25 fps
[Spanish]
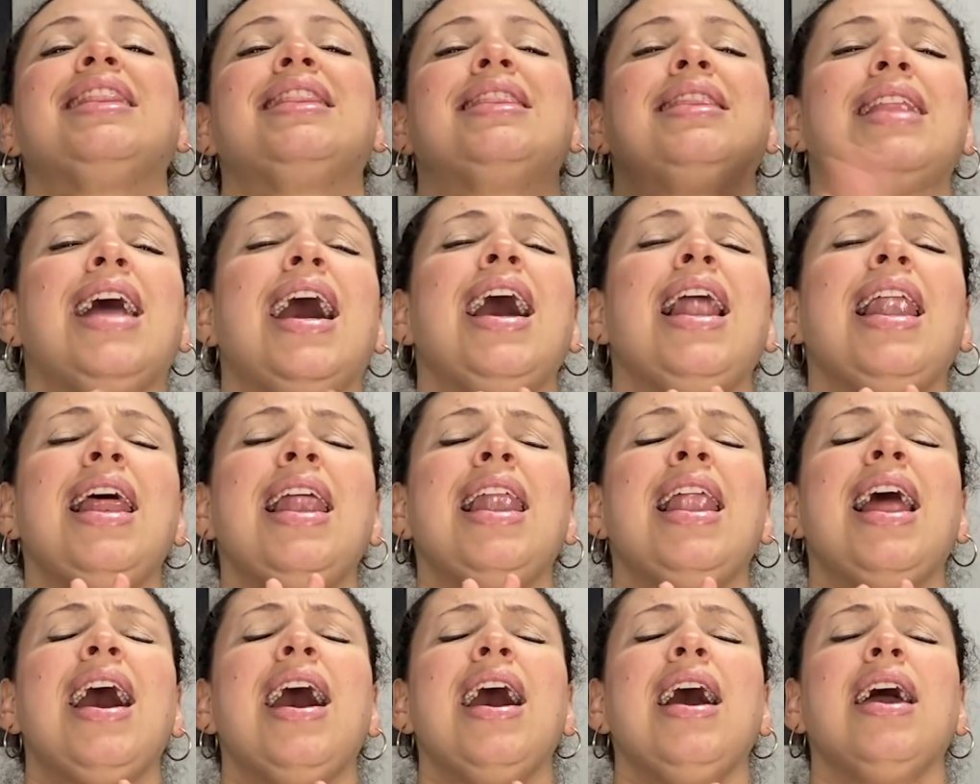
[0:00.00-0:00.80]

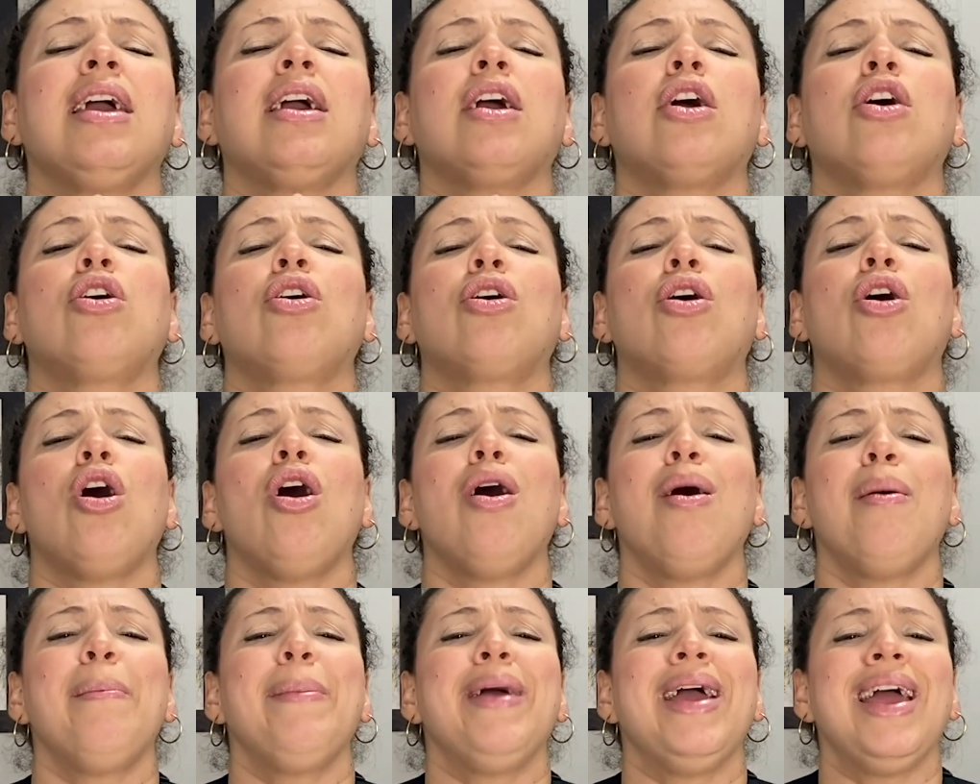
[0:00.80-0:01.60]
dale like,
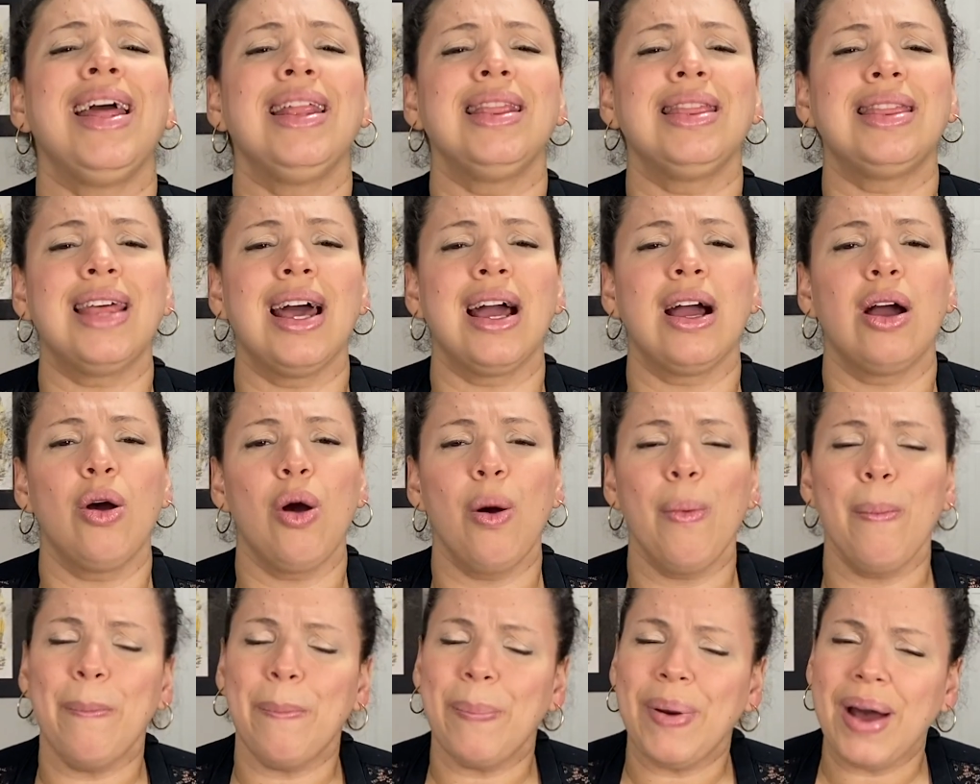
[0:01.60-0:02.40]
comenta,
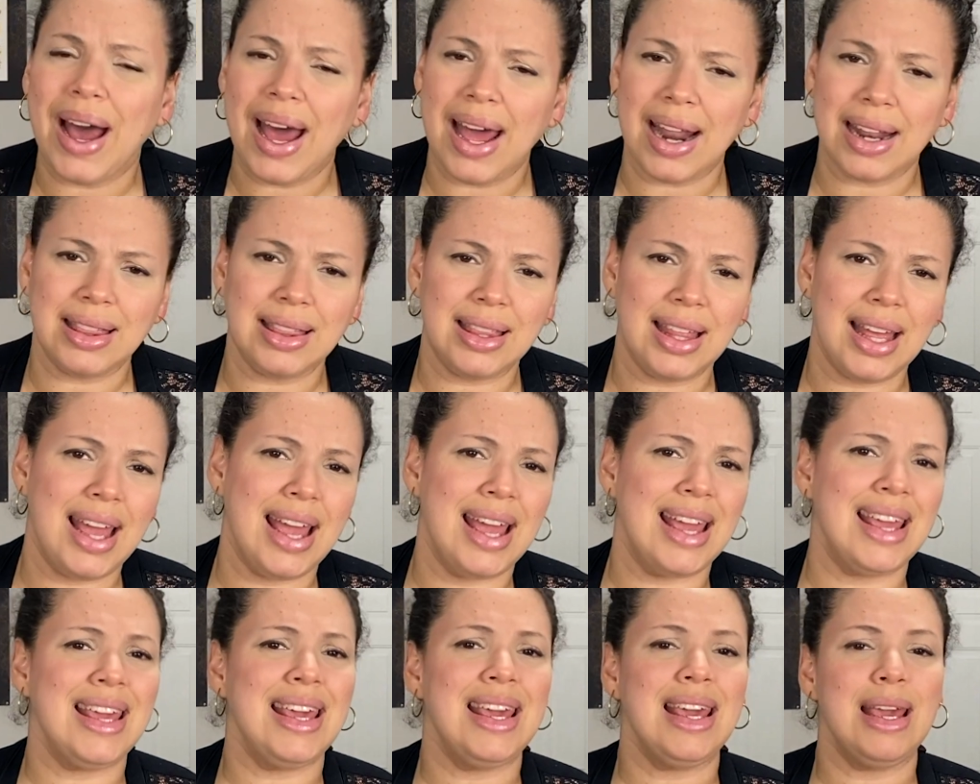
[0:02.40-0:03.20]

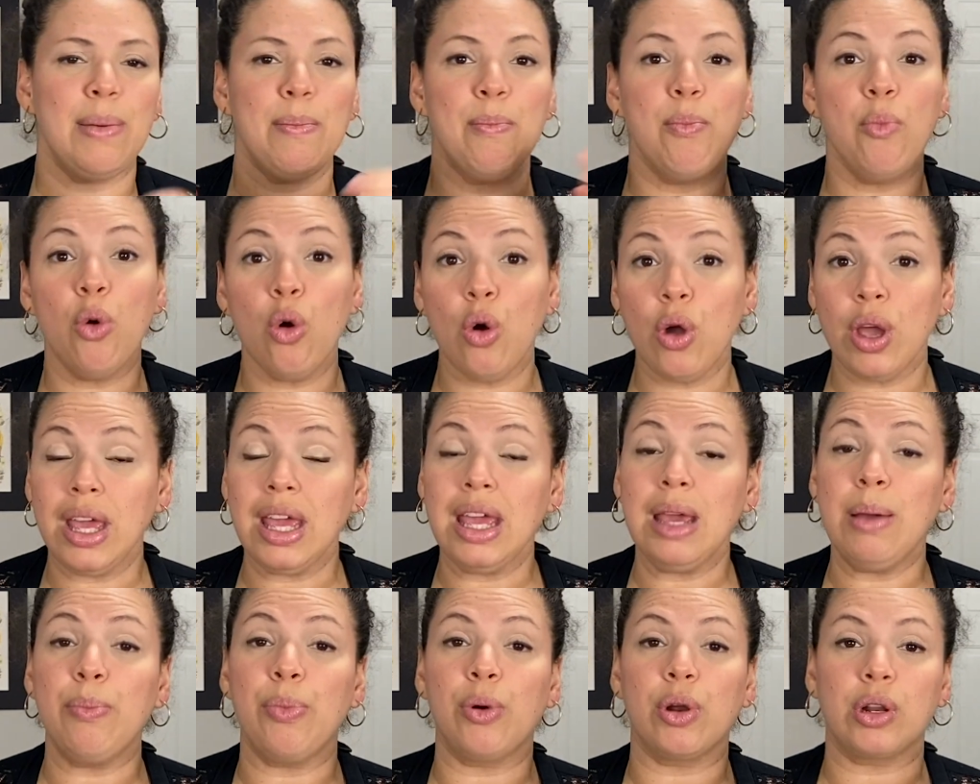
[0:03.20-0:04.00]
comparte y muy
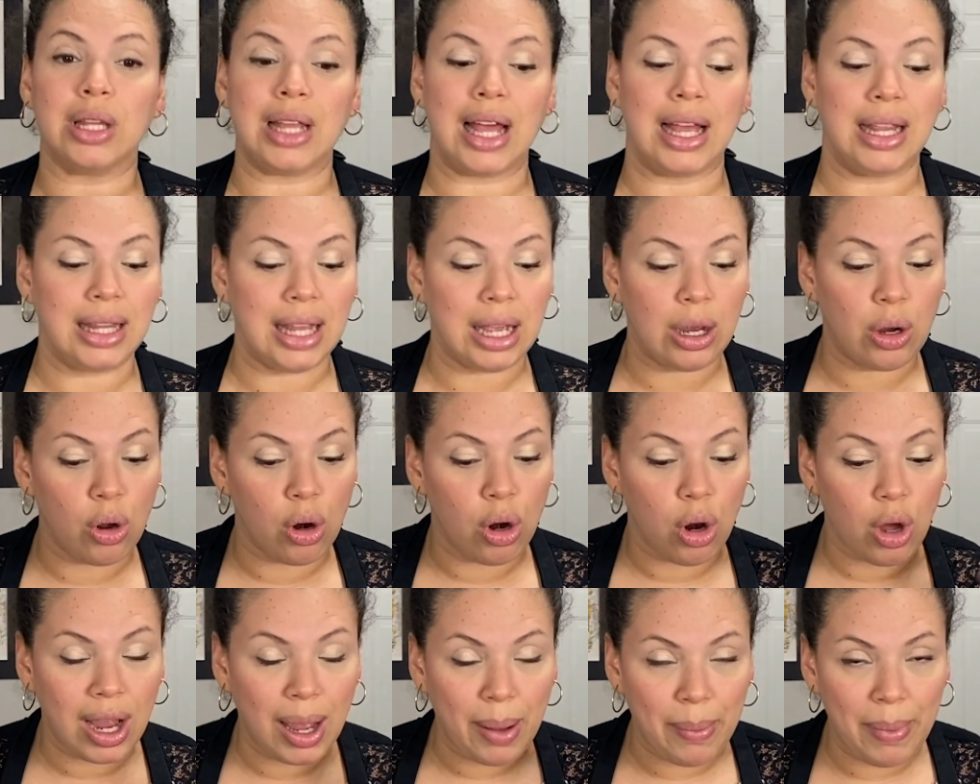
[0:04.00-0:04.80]
importante,
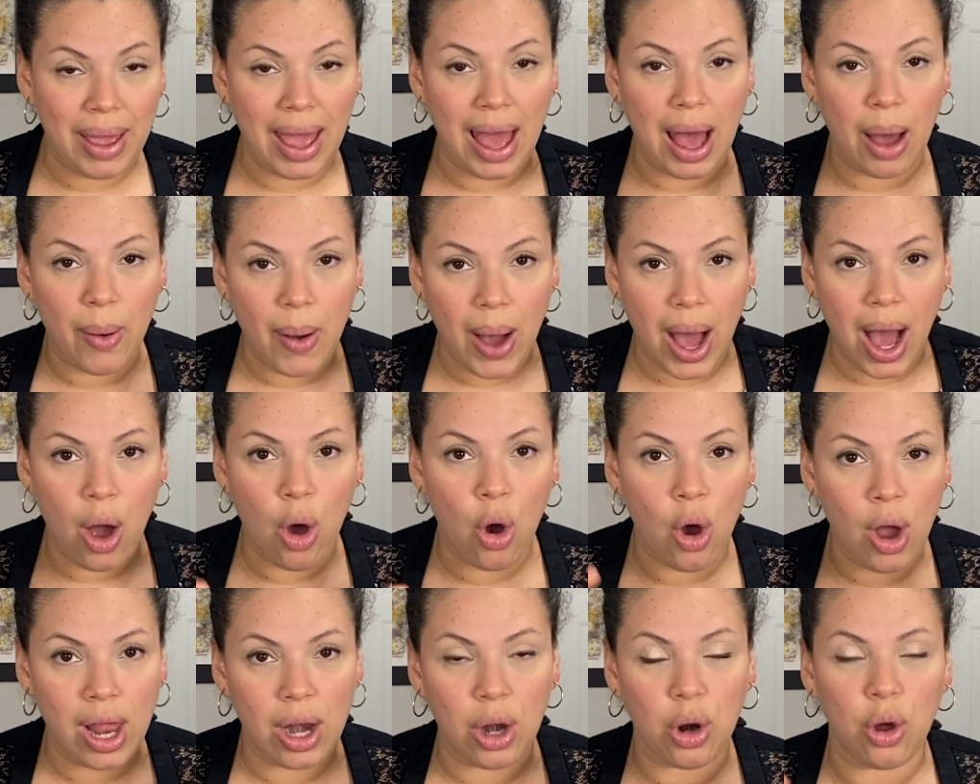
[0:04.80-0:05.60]
colócame
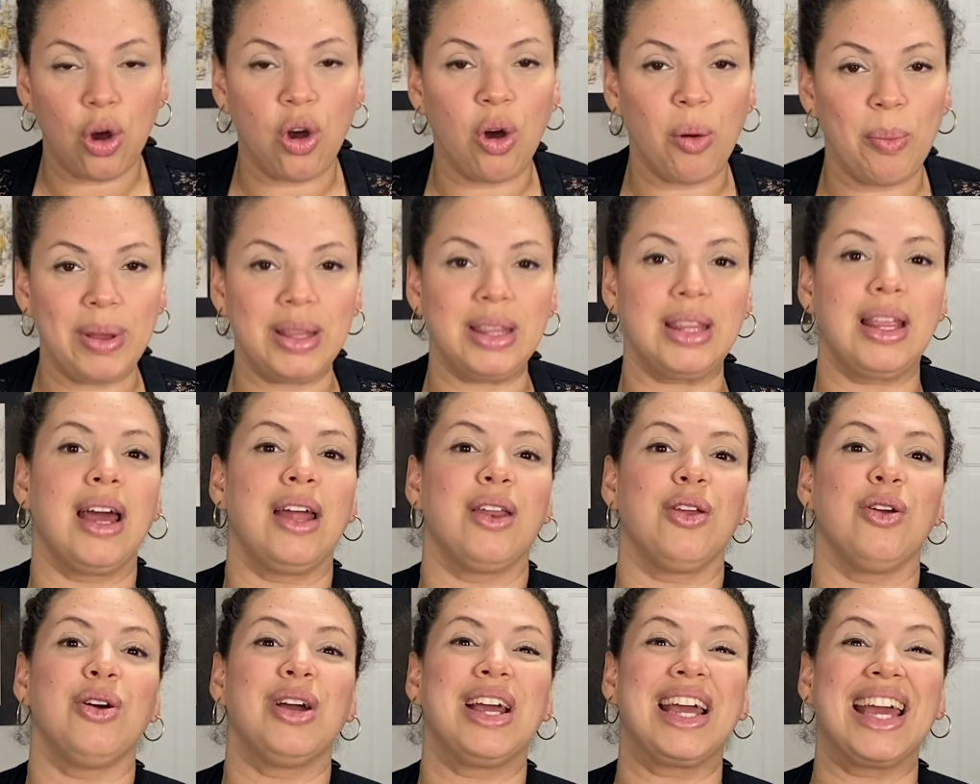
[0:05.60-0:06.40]
abajo en los
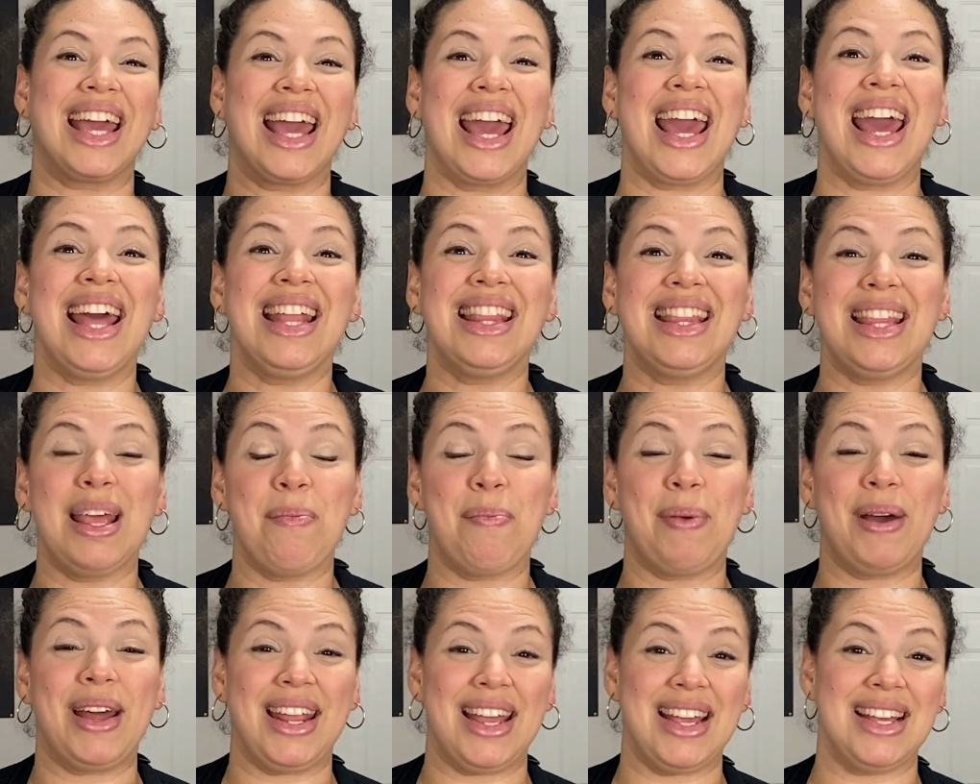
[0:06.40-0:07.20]
comentarios qué te
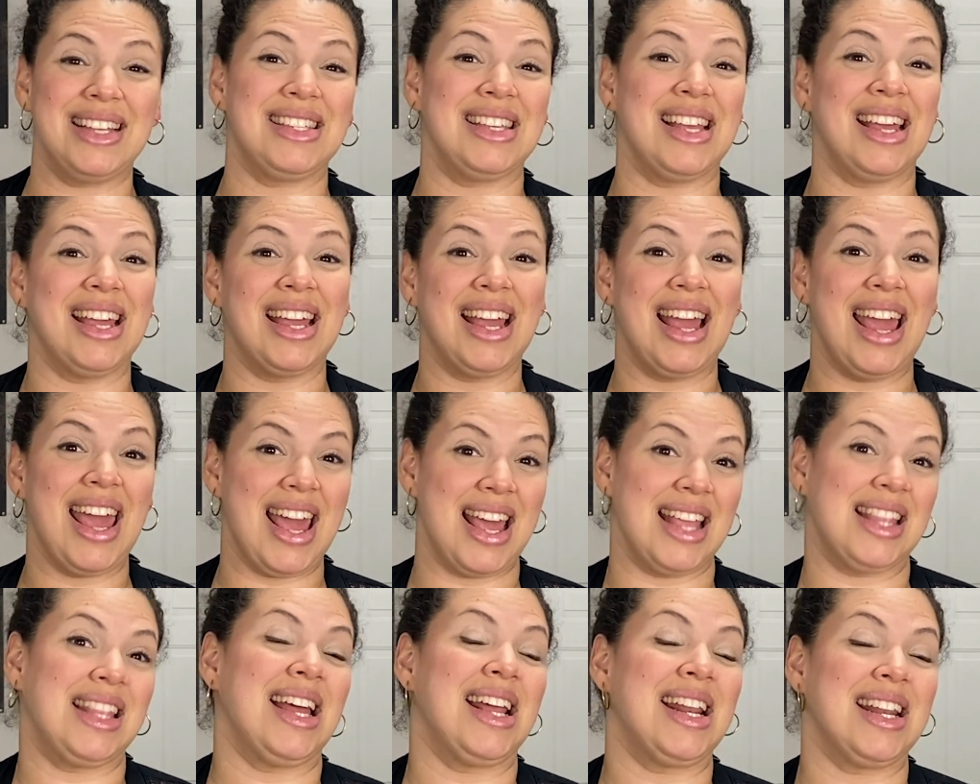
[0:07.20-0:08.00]
parecen
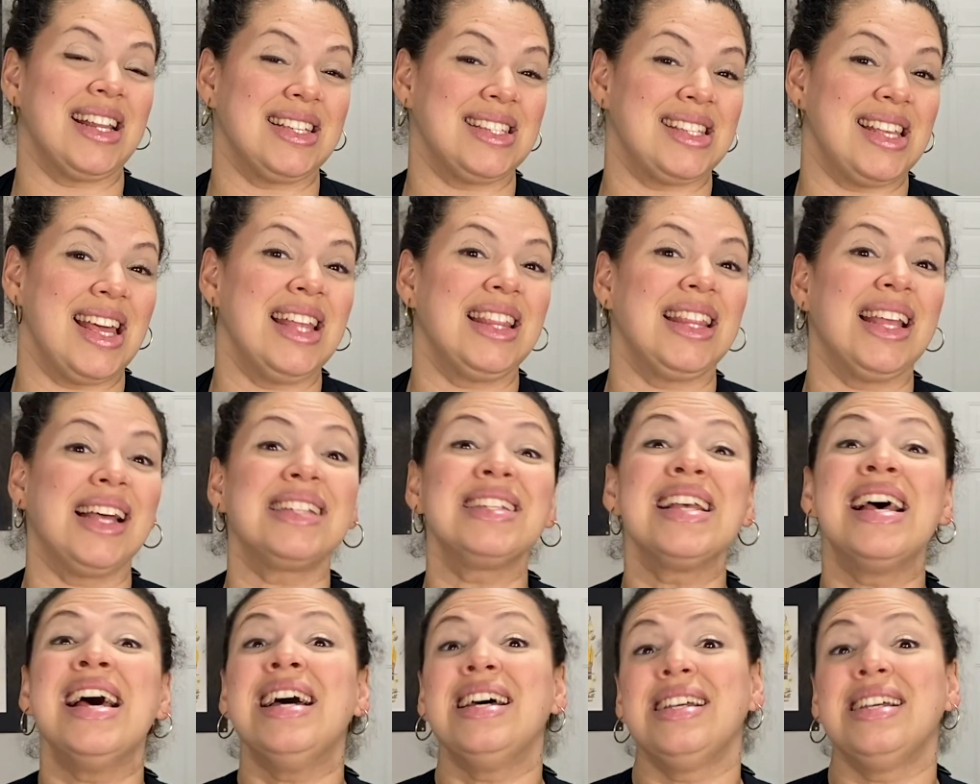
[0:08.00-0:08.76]
estas recetas.